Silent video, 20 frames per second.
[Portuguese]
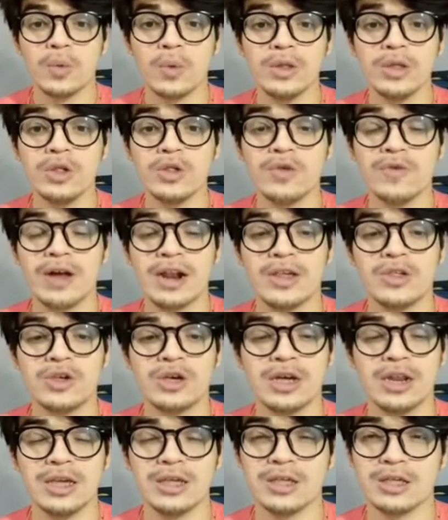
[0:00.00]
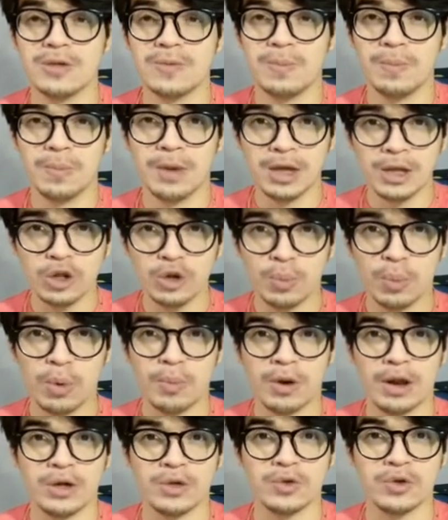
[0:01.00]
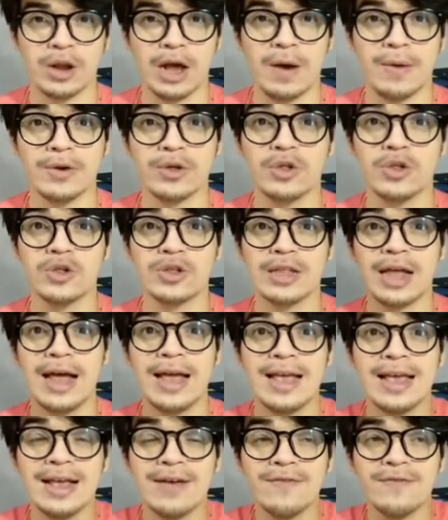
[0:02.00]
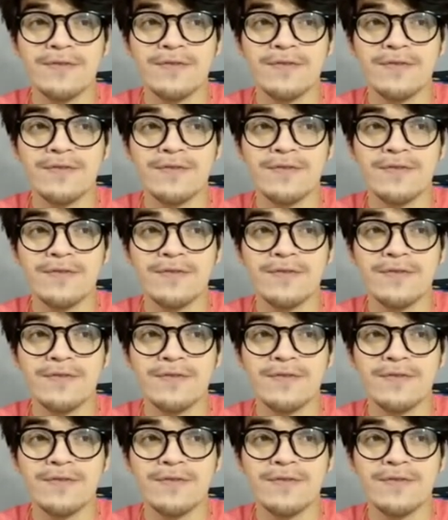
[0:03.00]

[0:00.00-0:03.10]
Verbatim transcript: Quando a gente fala de crescimento populacional, a gente está